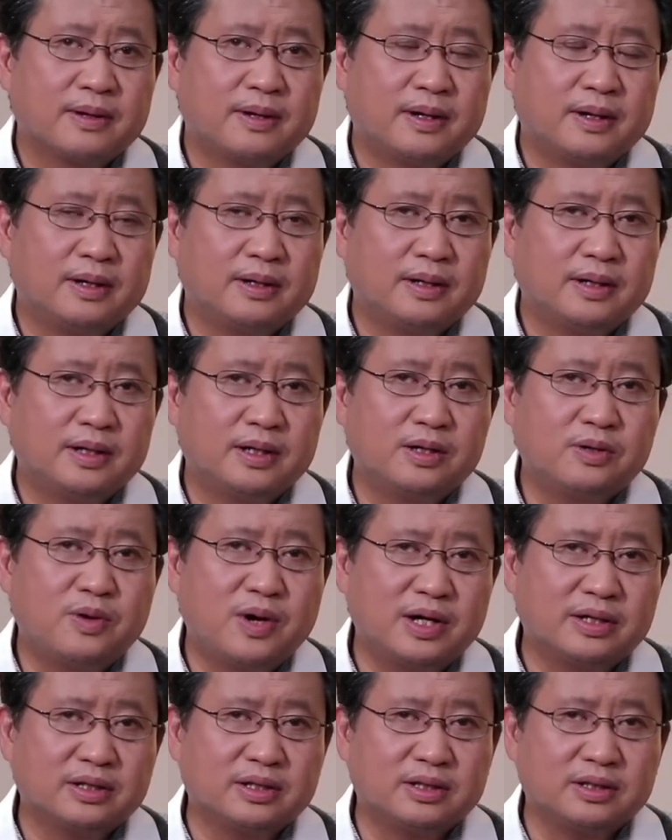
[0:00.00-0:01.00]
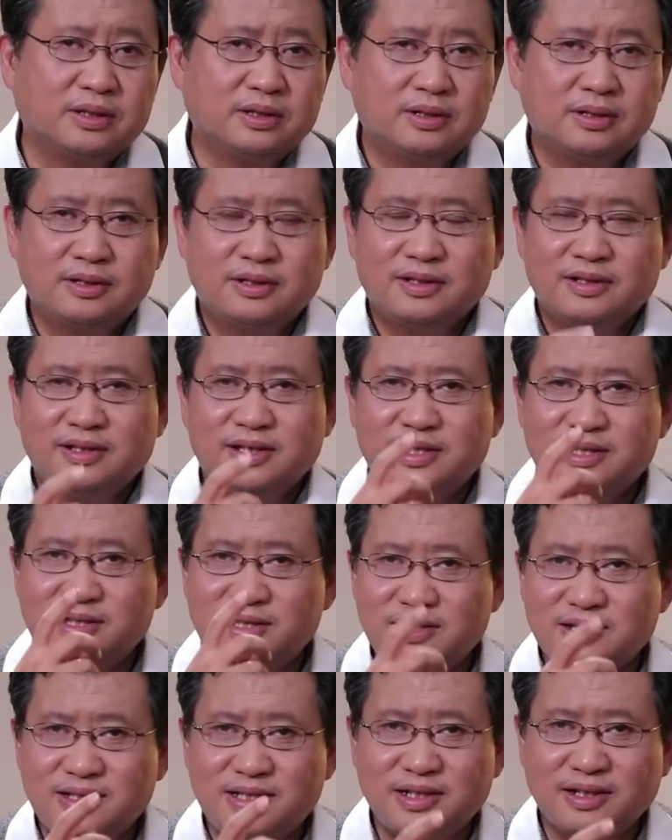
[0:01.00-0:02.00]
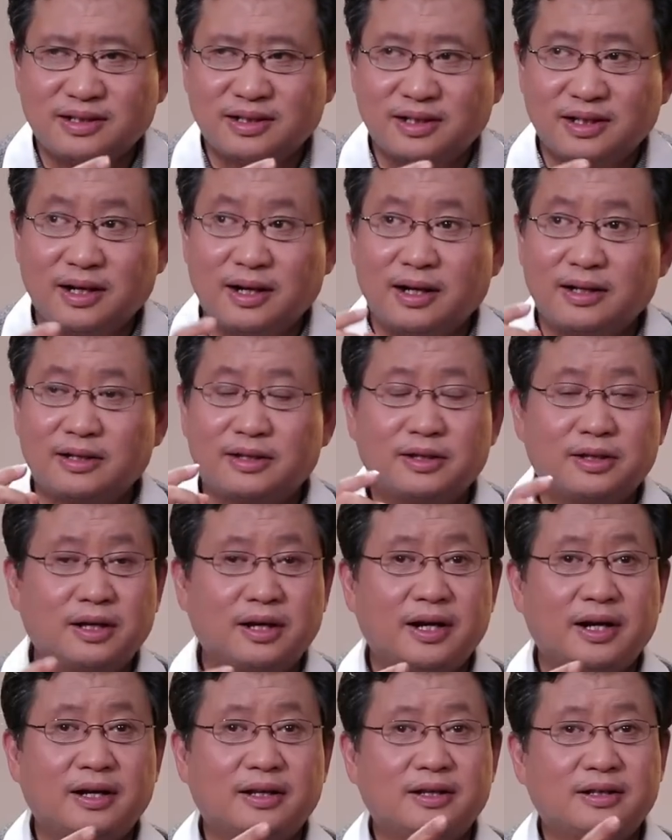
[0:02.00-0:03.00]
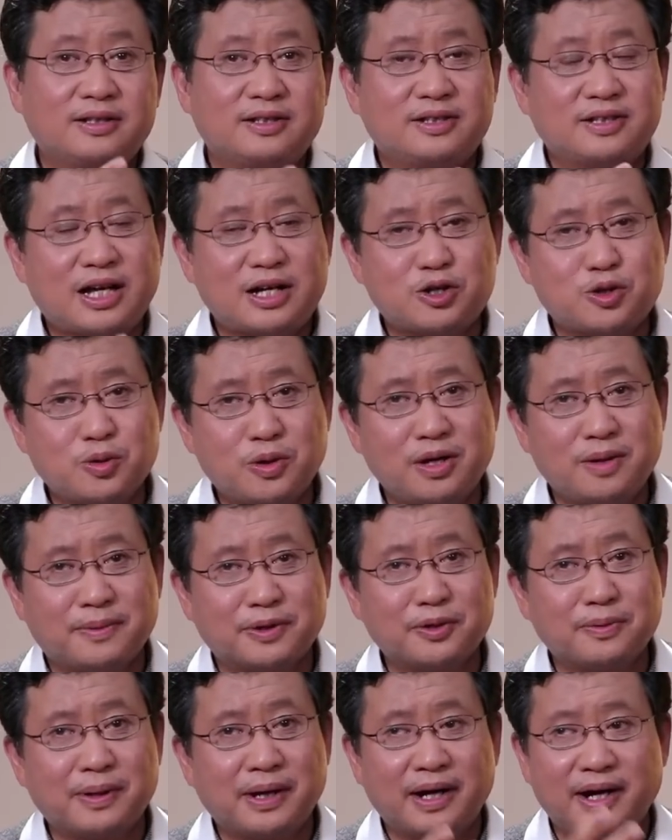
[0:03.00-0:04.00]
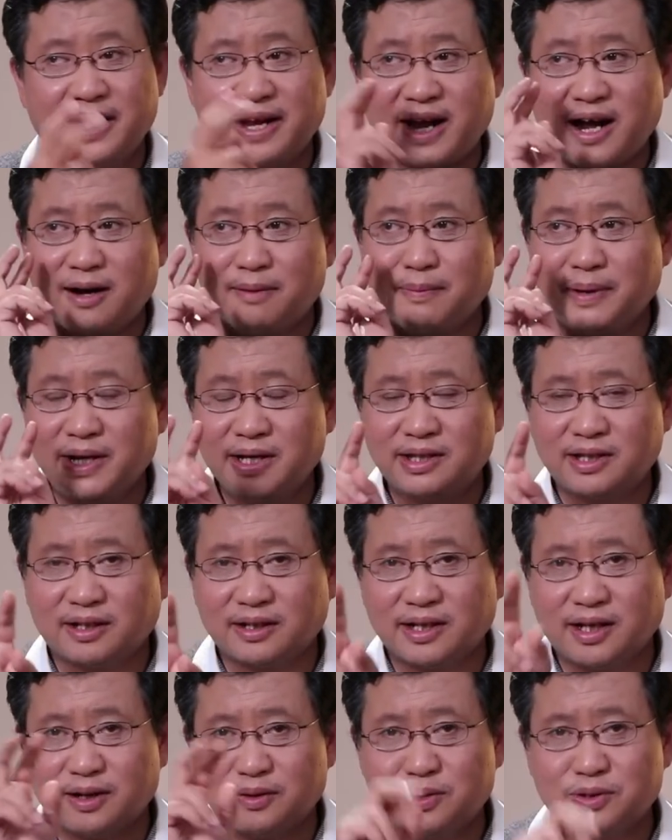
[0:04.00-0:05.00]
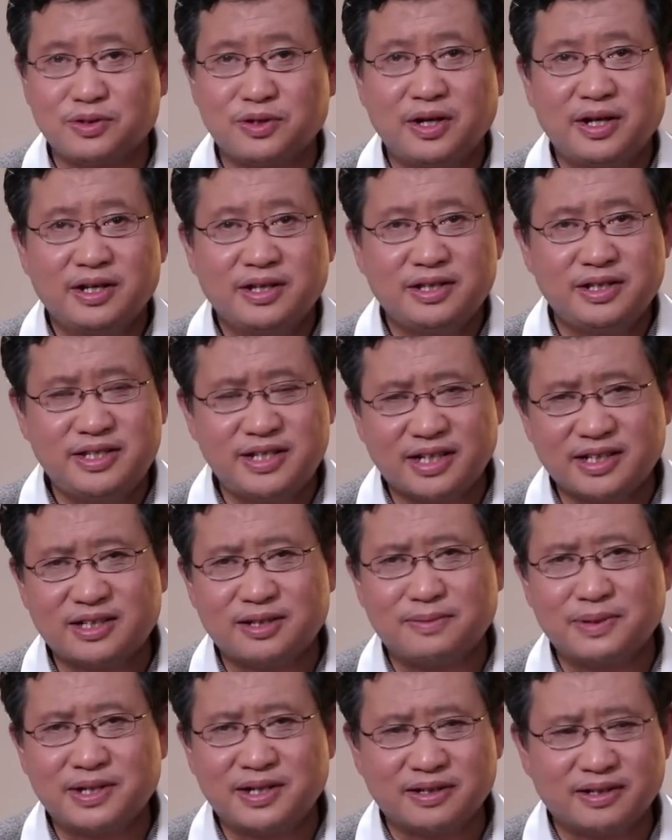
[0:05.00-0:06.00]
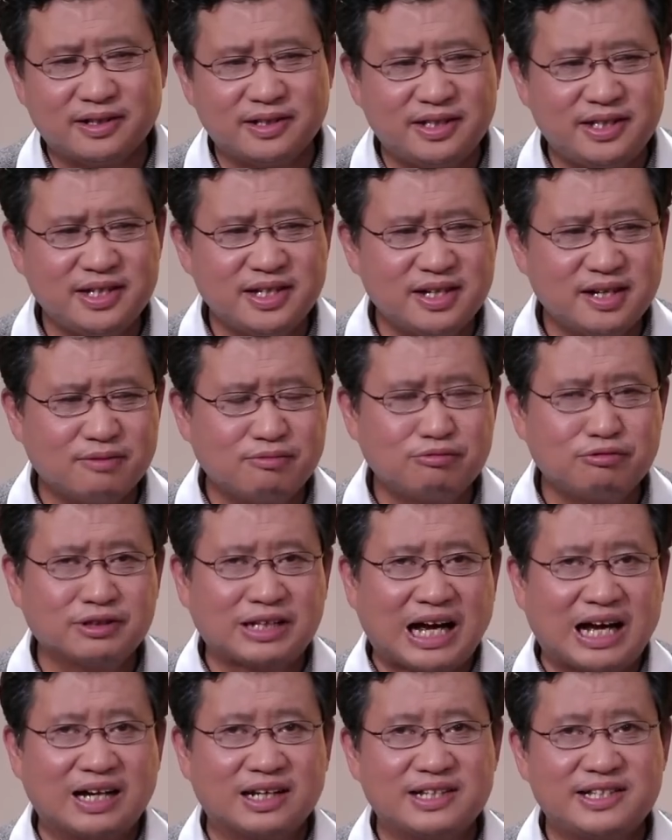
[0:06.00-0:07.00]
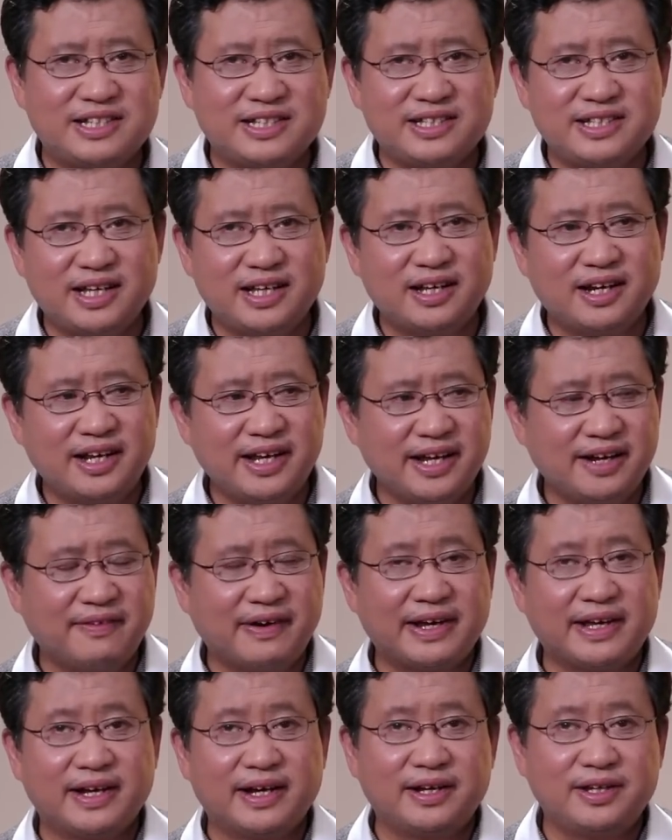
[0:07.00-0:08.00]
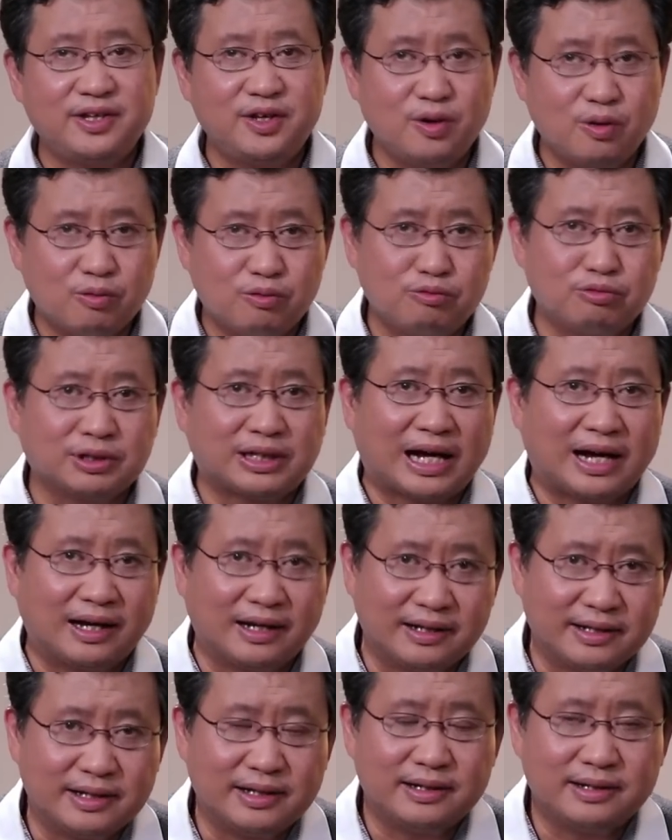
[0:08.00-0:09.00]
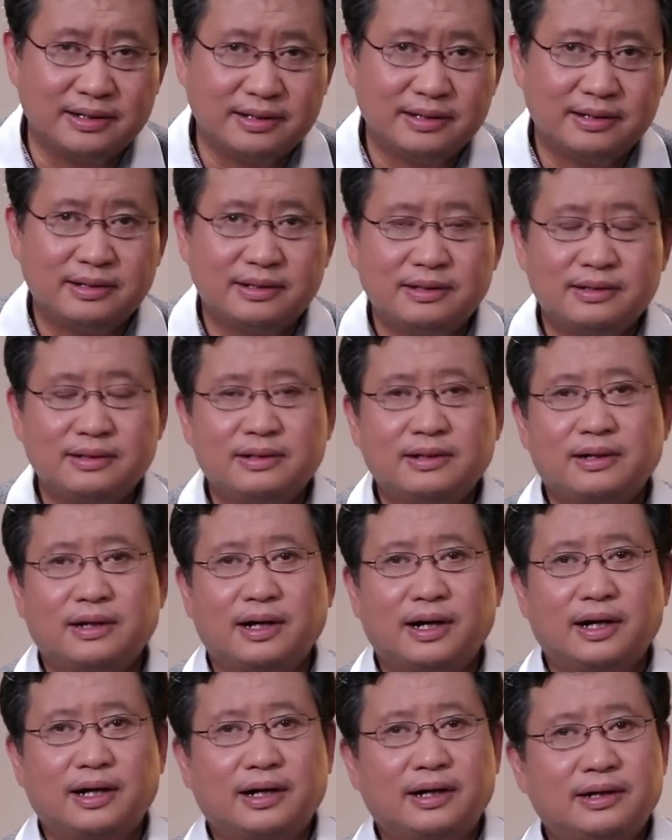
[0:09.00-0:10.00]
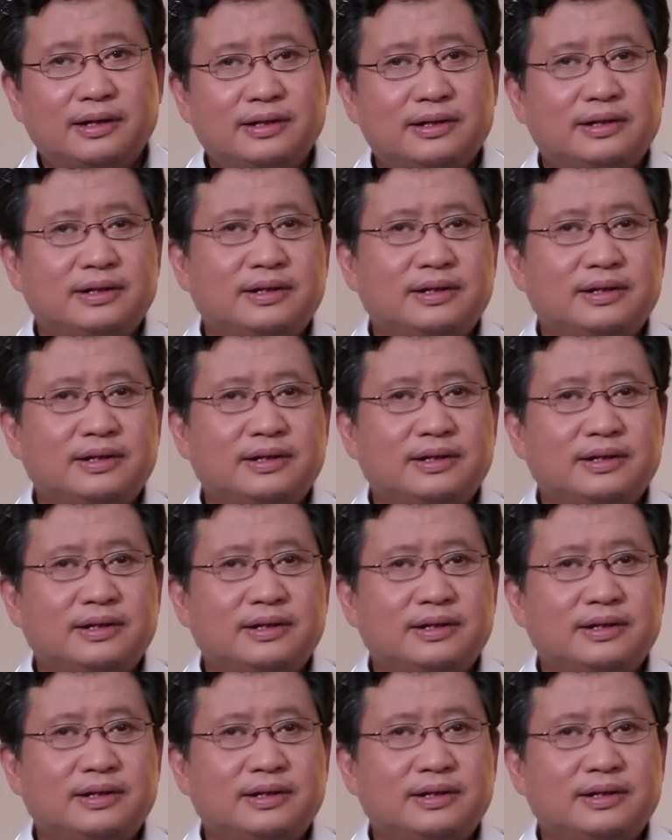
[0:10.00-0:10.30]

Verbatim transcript: 啊。何况呢，一次性是他说了嘛，对吧？两枚导弹过去，你想怎么可能一个误打了，紧接着另外一个又误打了呢？啊？